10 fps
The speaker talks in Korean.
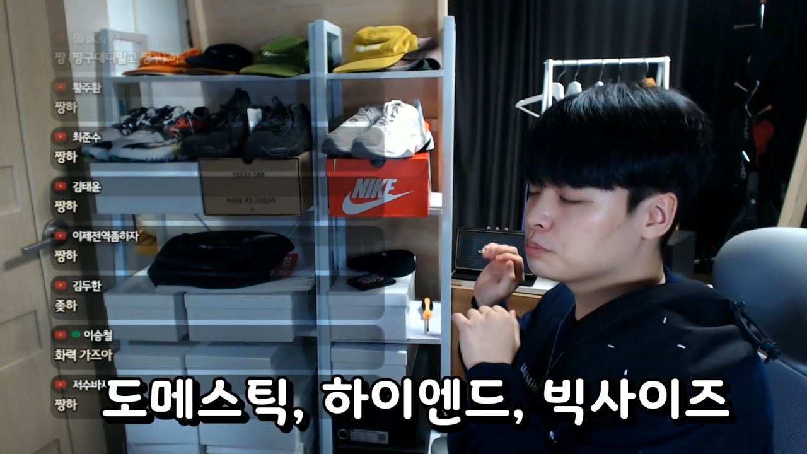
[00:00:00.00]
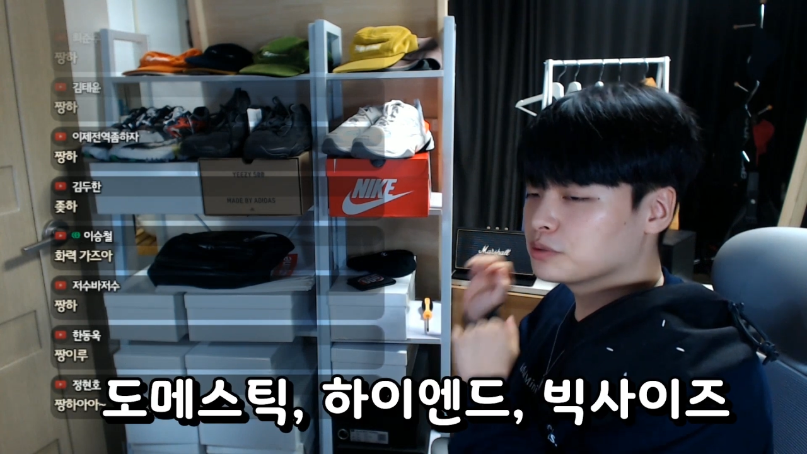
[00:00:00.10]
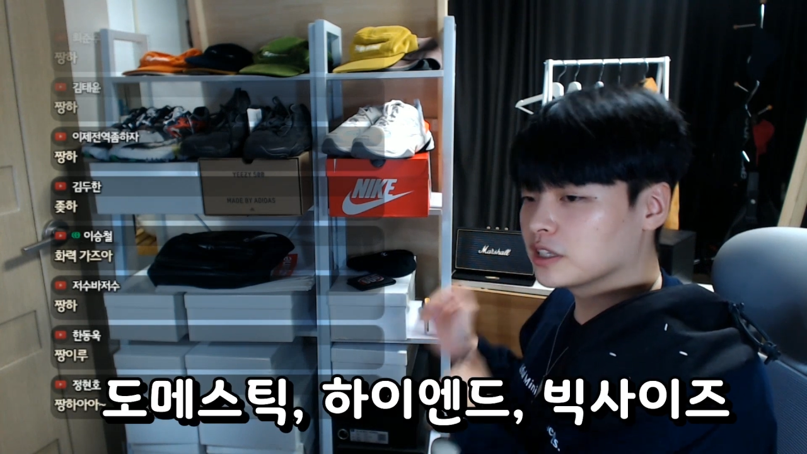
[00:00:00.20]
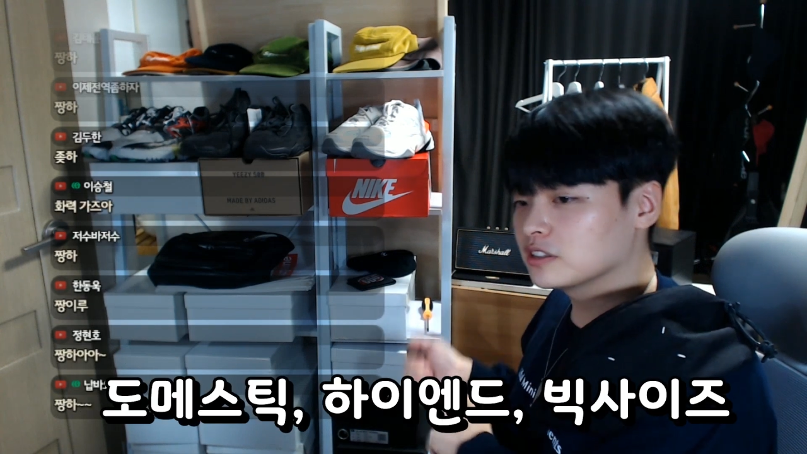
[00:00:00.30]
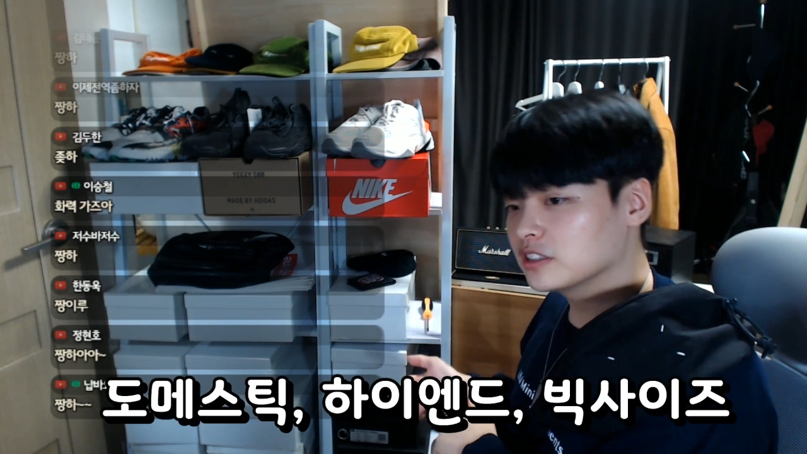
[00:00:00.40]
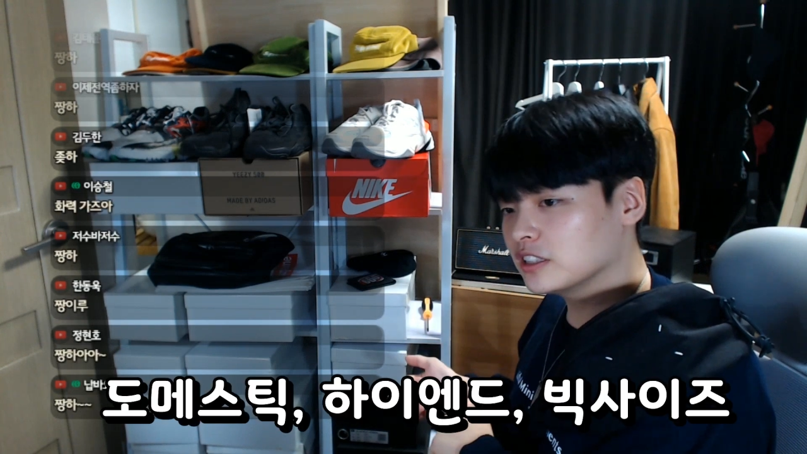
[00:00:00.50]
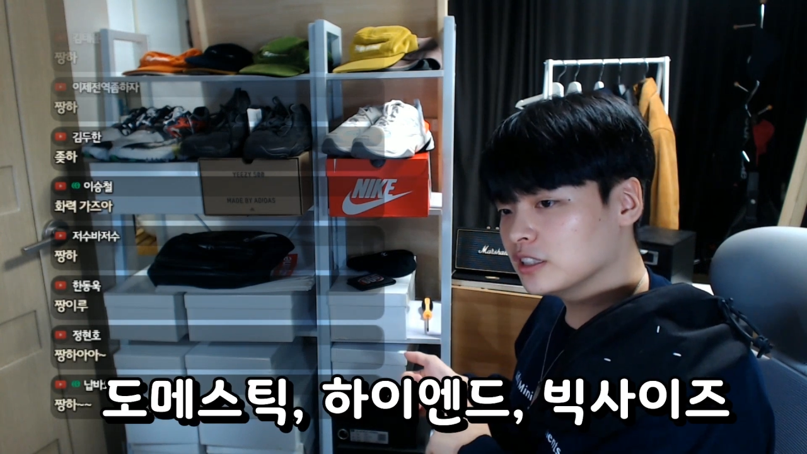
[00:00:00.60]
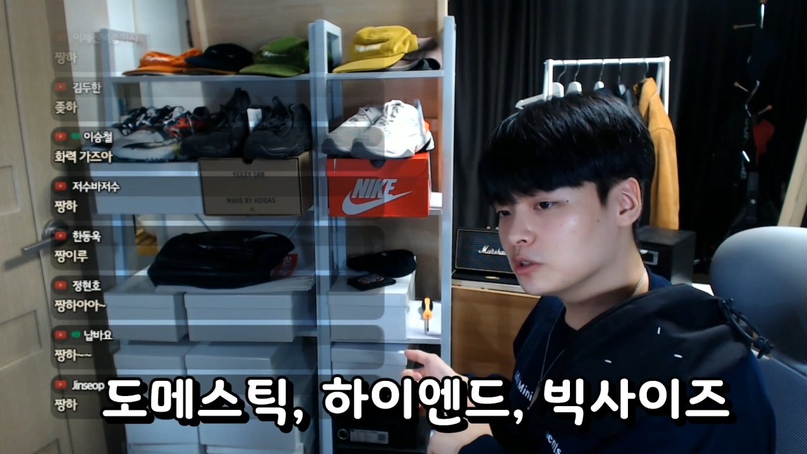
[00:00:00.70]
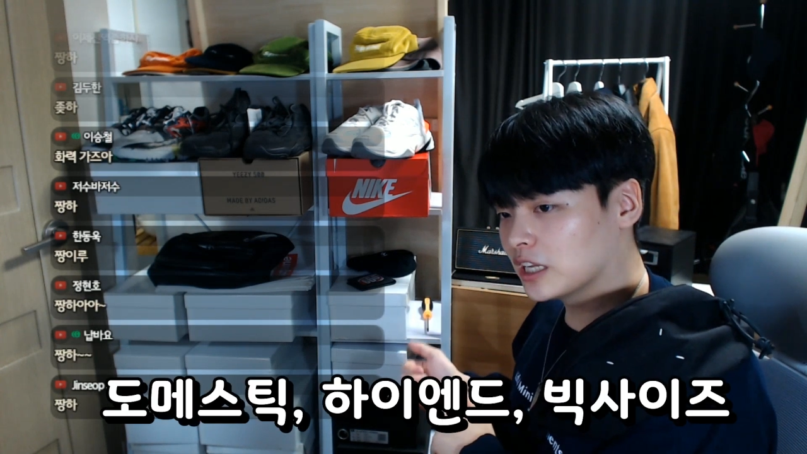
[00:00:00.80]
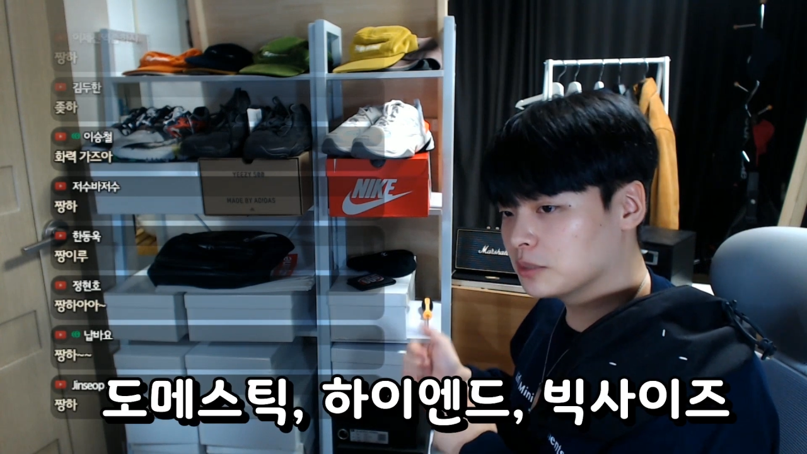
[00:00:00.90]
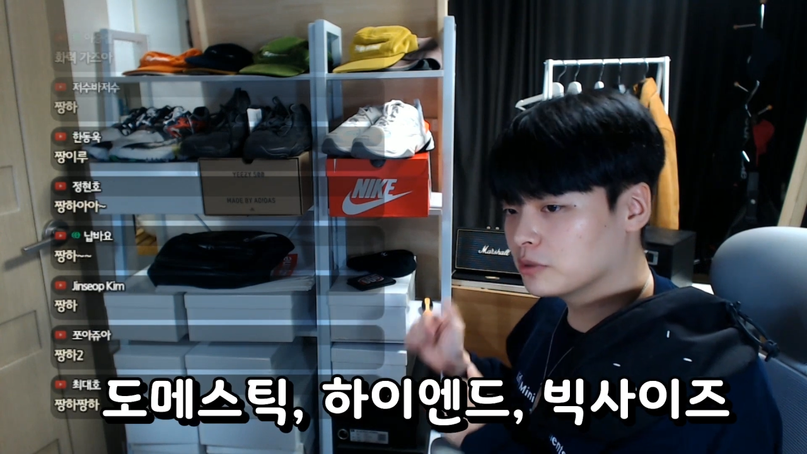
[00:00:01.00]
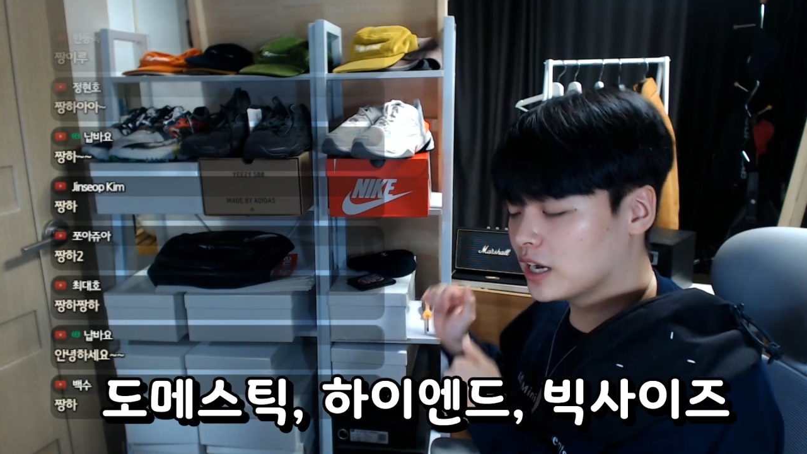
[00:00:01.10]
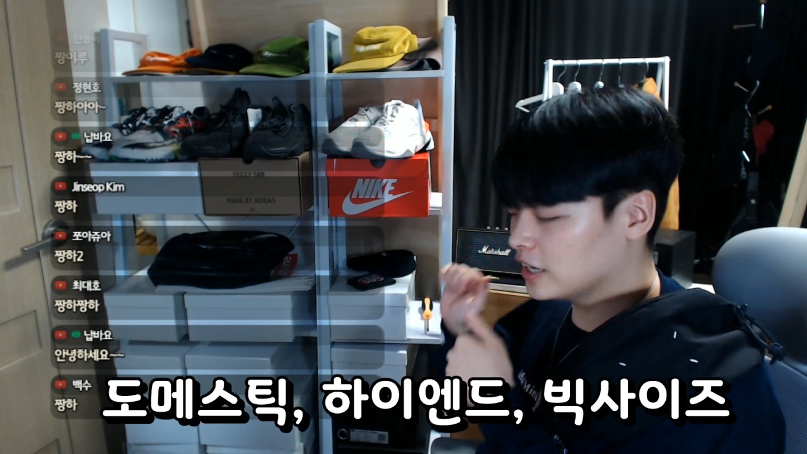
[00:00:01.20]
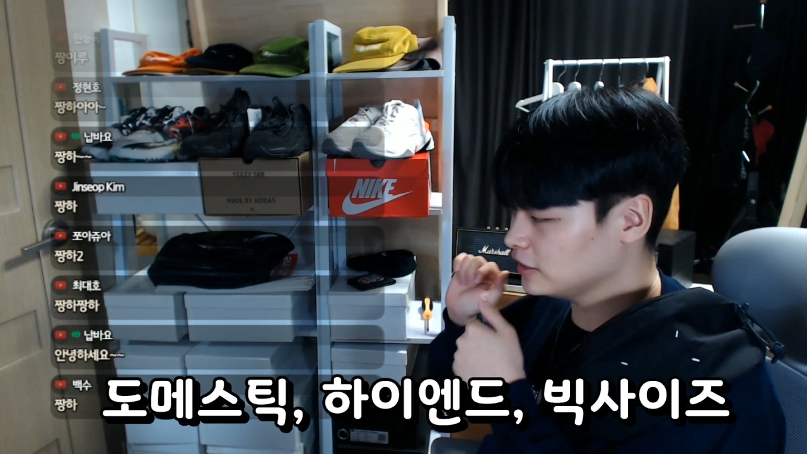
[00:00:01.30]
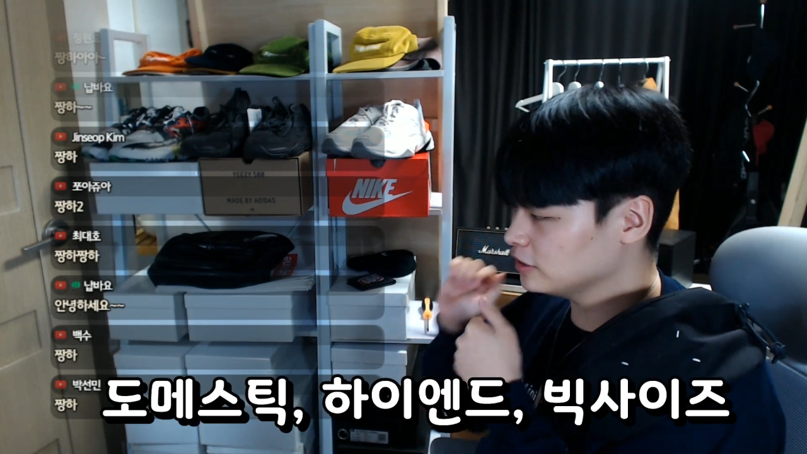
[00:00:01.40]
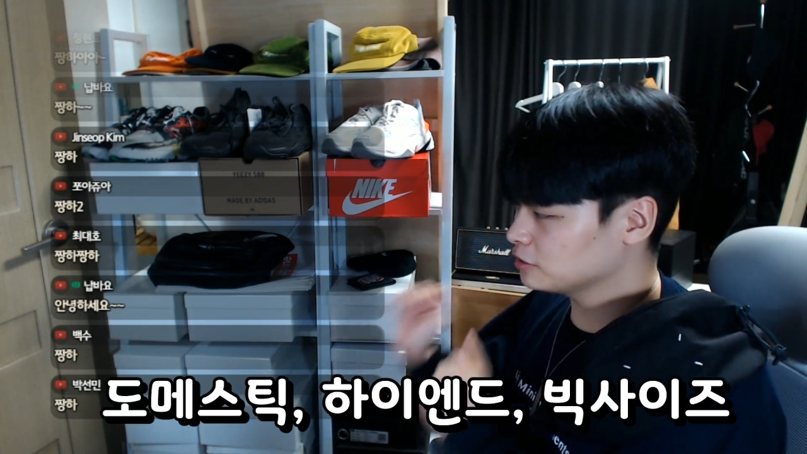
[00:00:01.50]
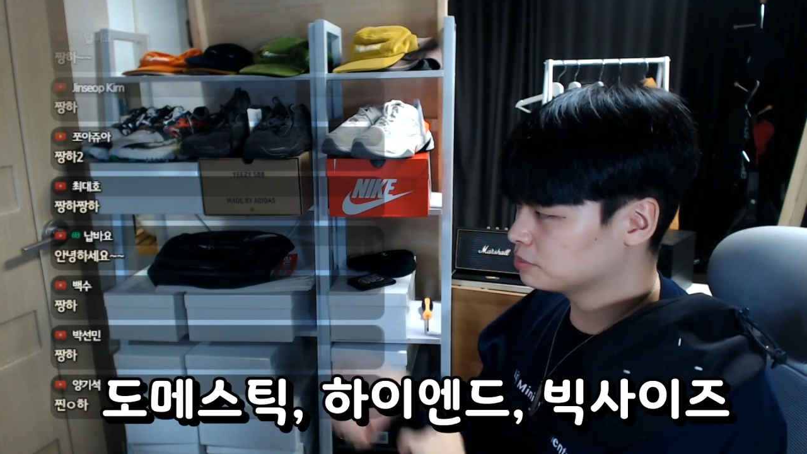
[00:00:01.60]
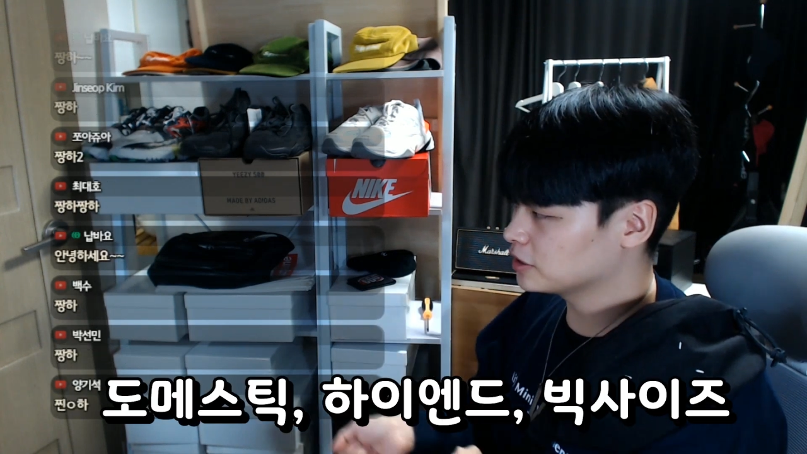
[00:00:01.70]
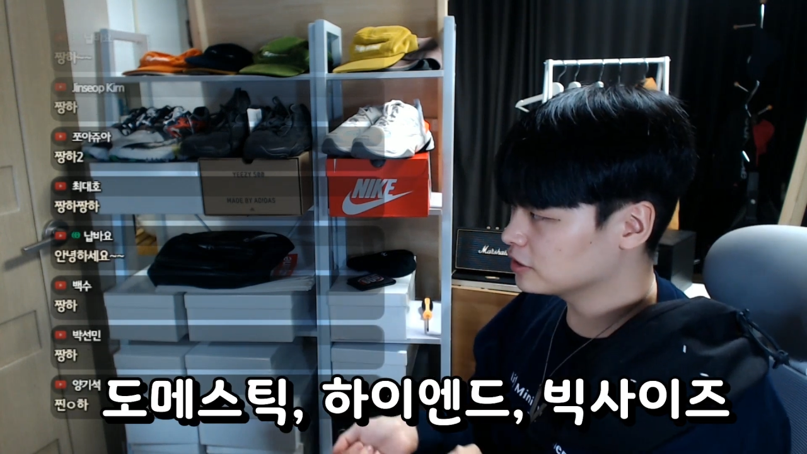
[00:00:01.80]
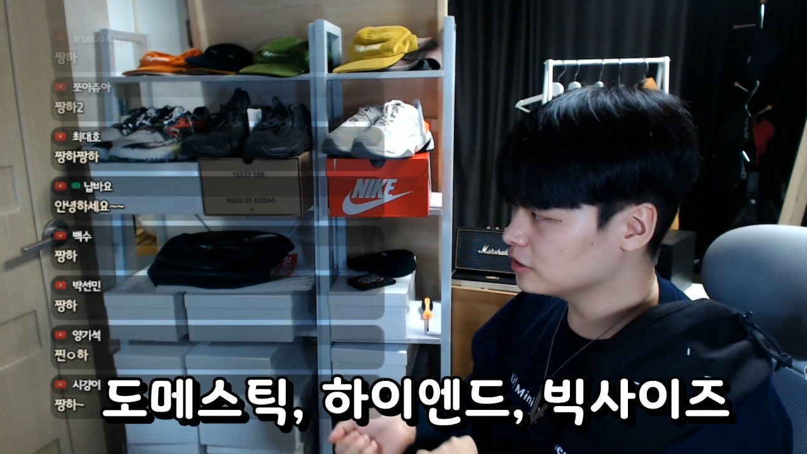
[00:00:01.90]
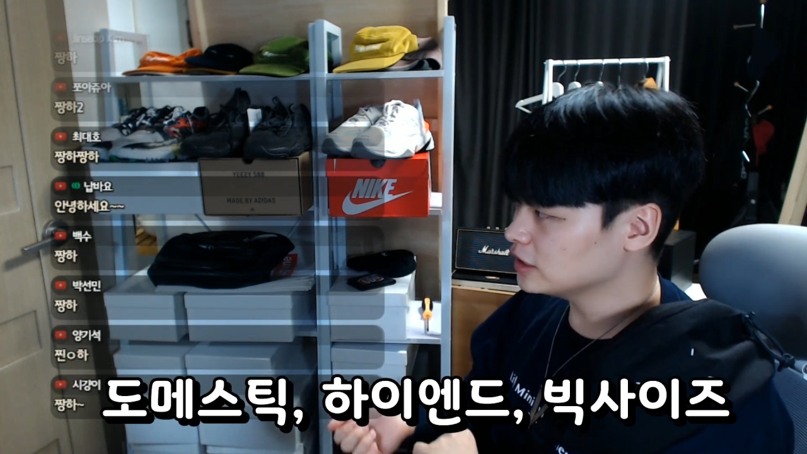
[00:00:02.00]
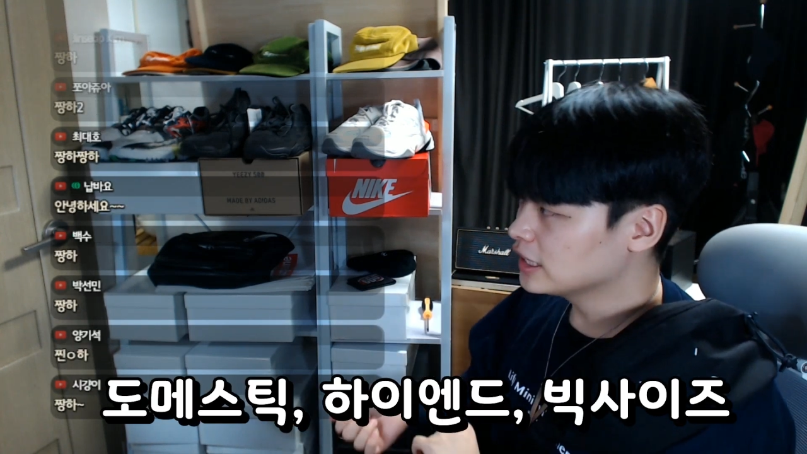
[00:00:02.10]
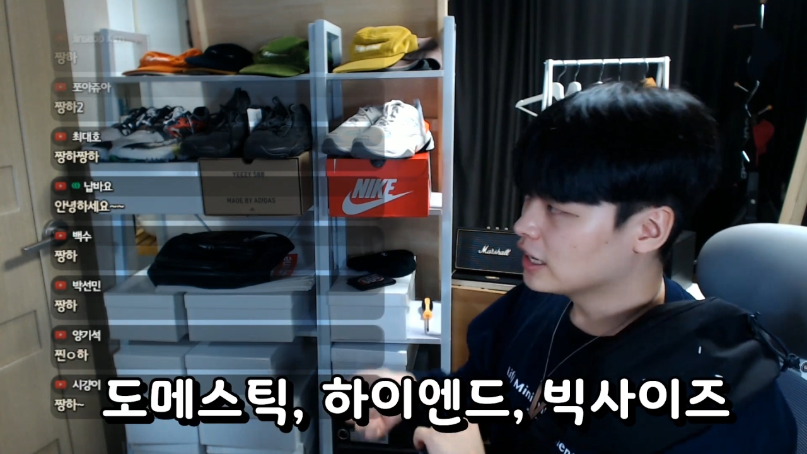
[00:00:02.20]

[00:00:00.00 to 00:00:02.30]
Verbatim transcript: 브랜드들 아니면 하이엔드 브랜드